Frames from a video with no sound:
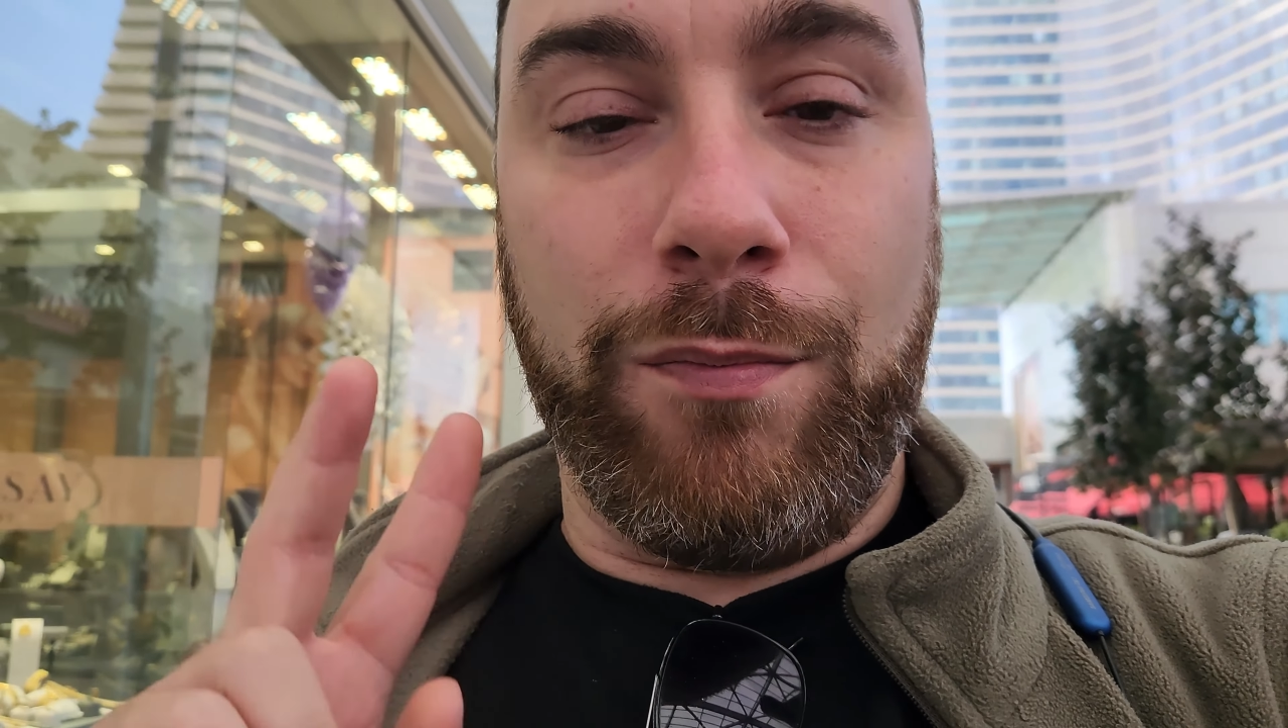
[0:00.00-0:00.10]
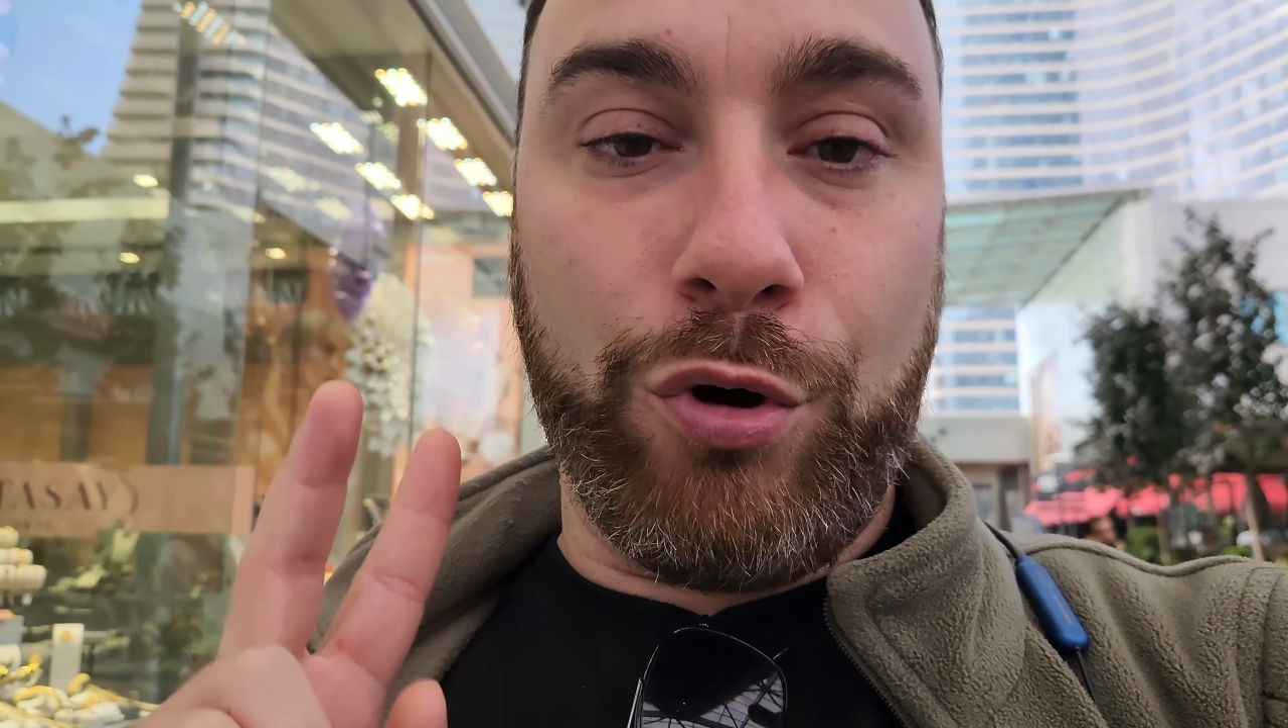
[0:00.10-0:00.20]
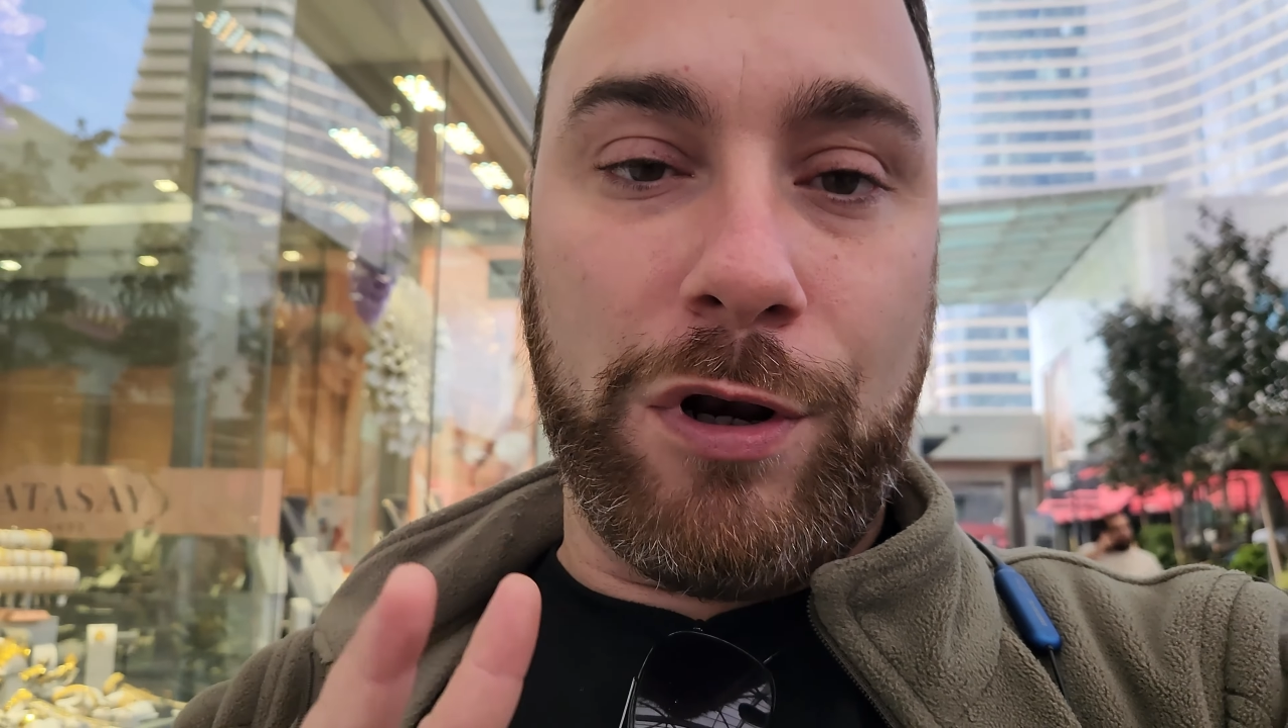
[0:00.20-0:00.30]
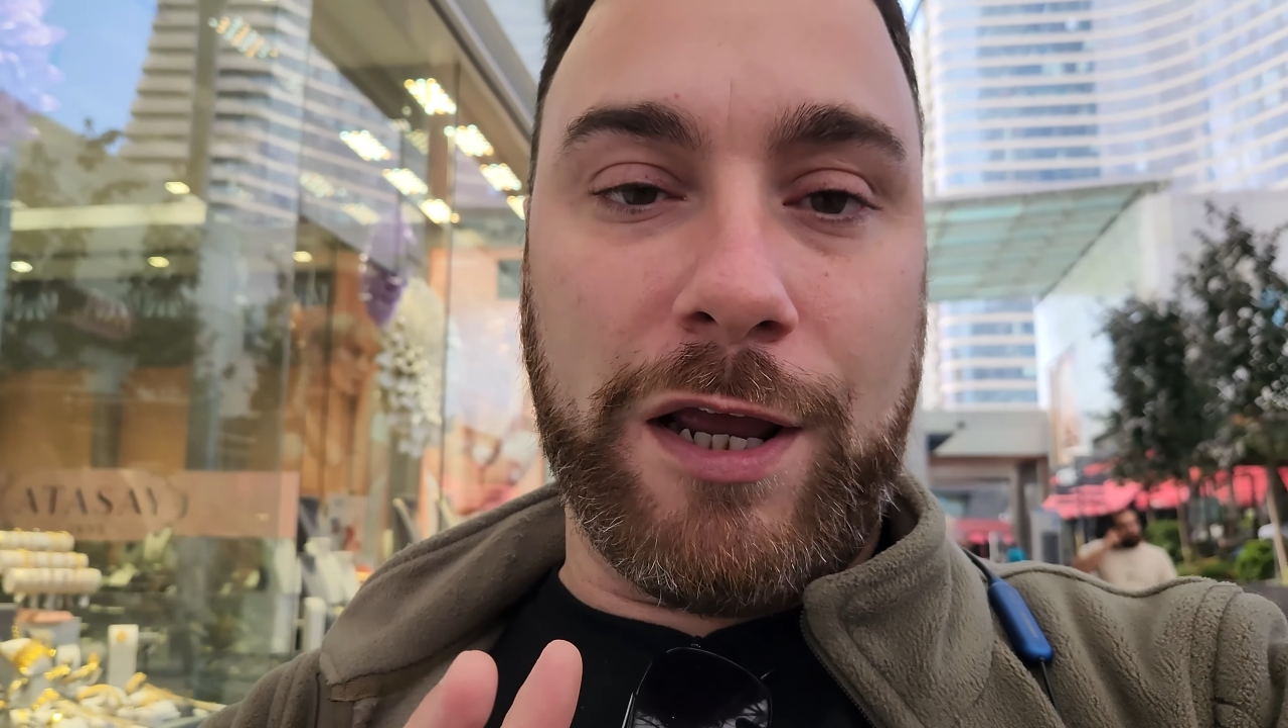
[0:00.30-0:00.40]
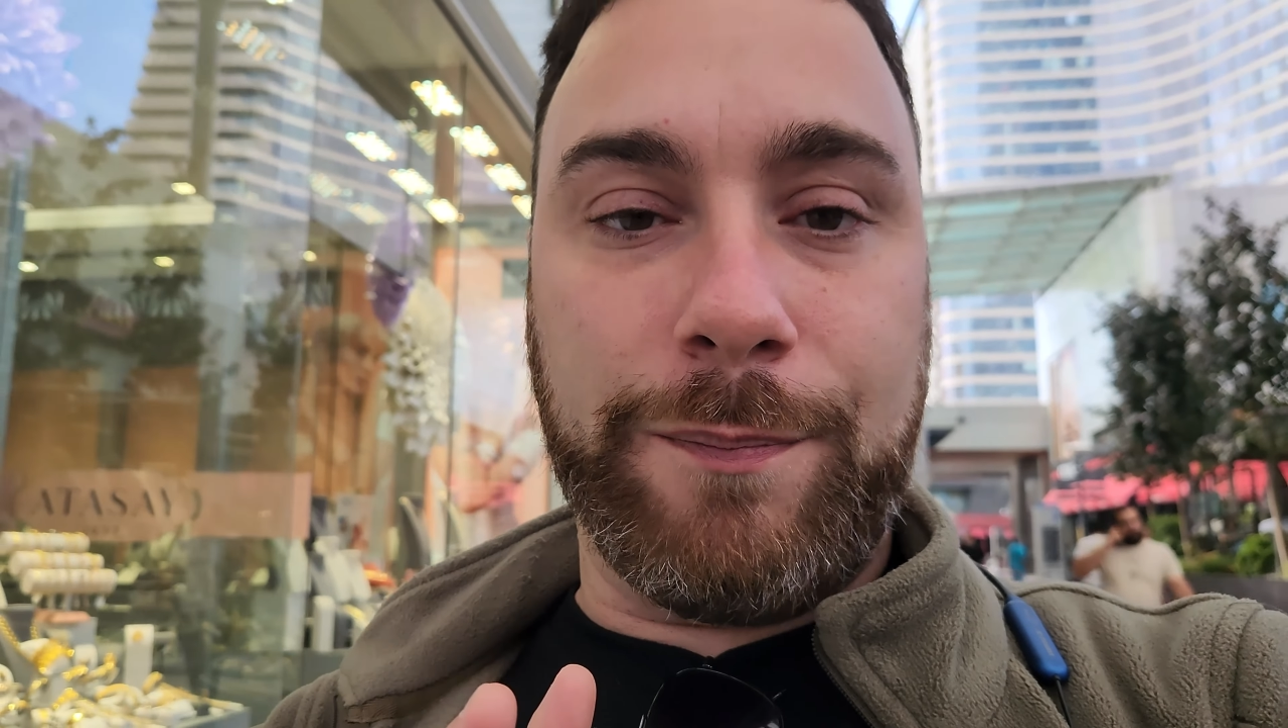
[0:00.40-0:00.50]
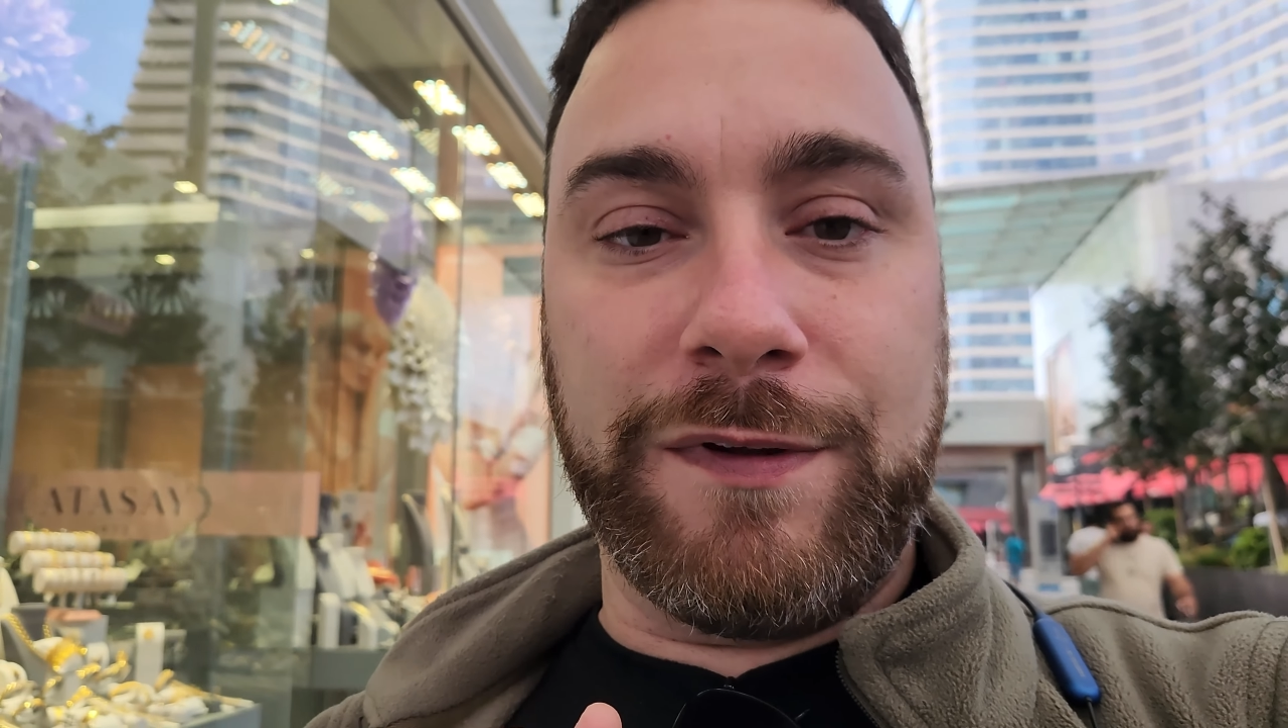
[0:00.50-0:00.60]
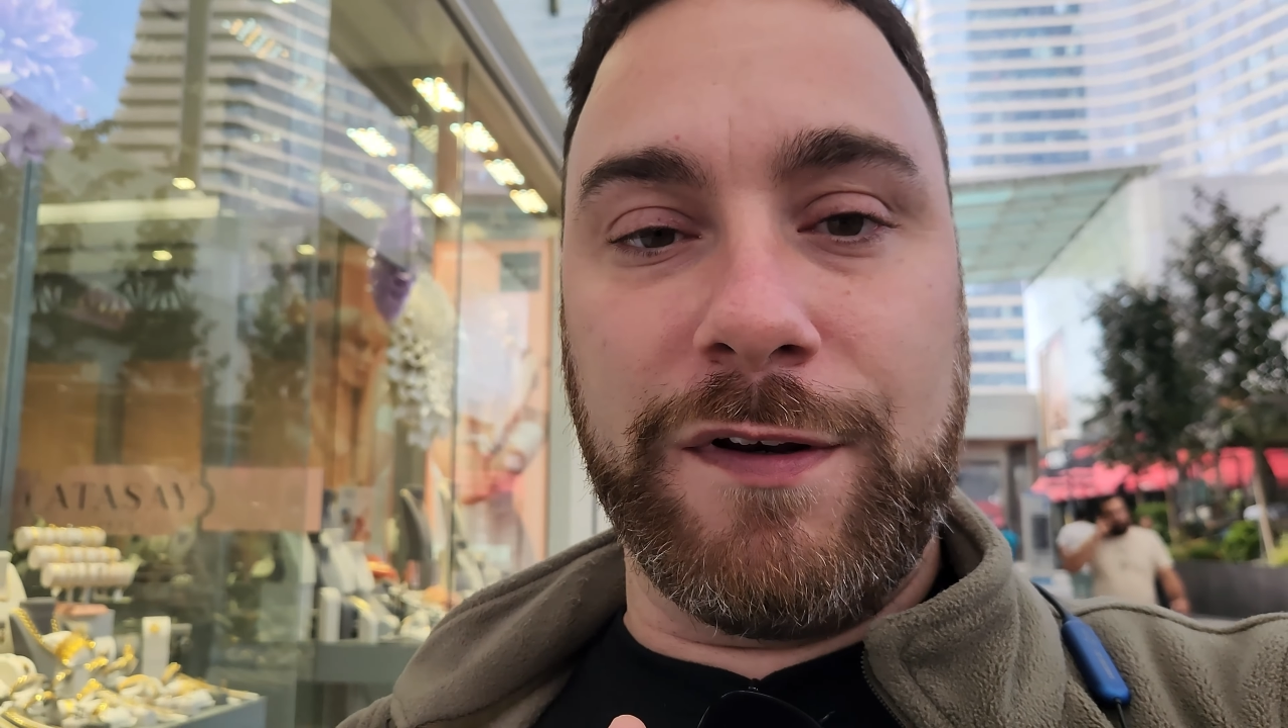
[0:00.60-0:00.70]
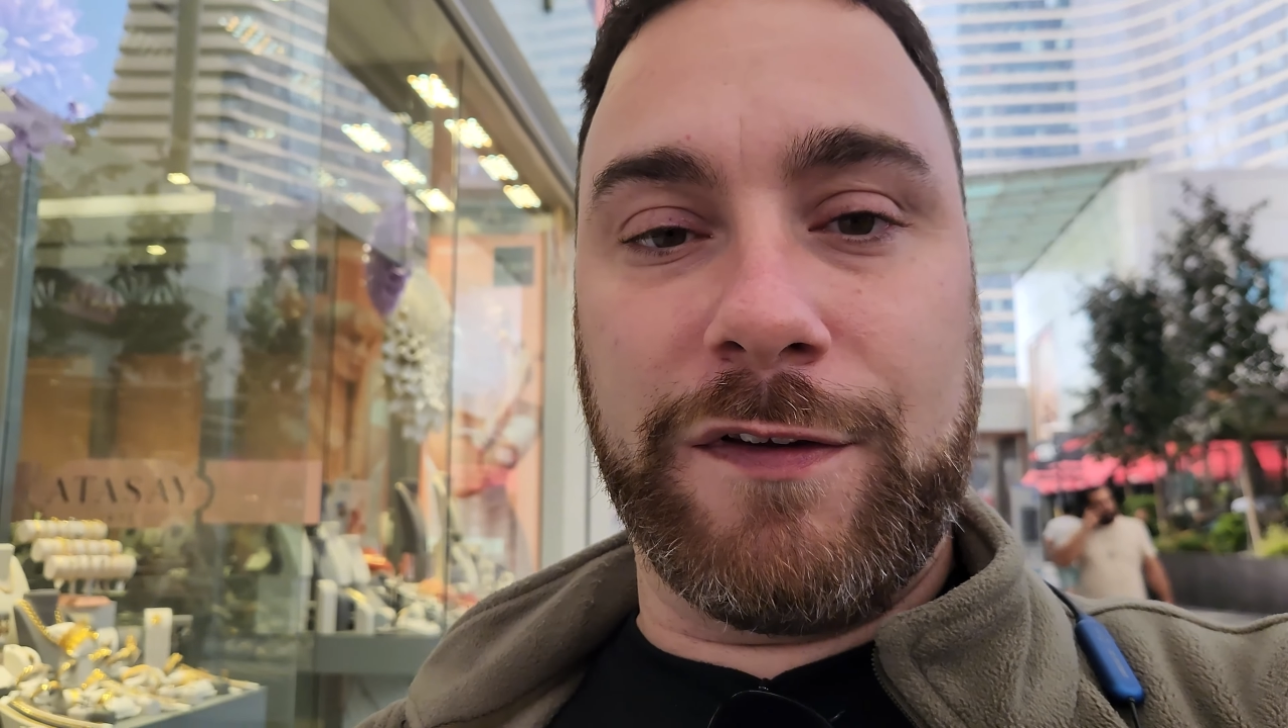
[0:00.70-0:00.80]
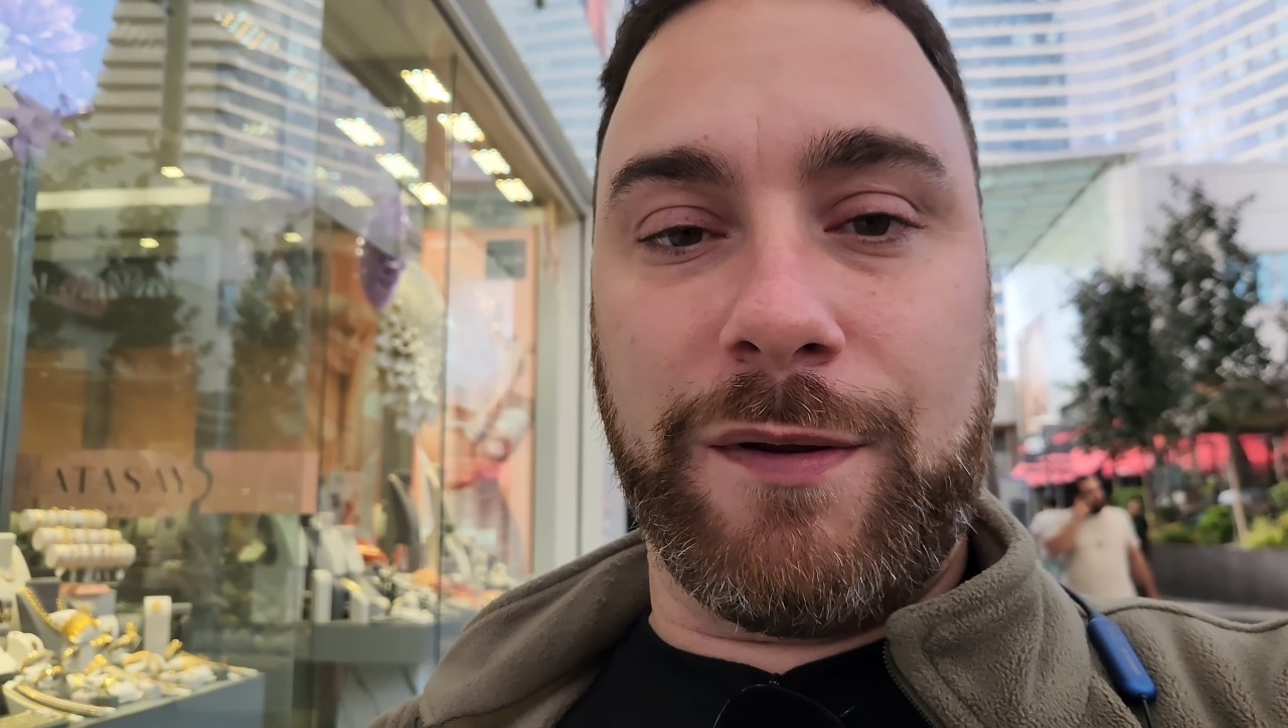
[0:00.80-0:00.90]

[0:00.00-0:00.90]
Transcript: Böyle yaptığınız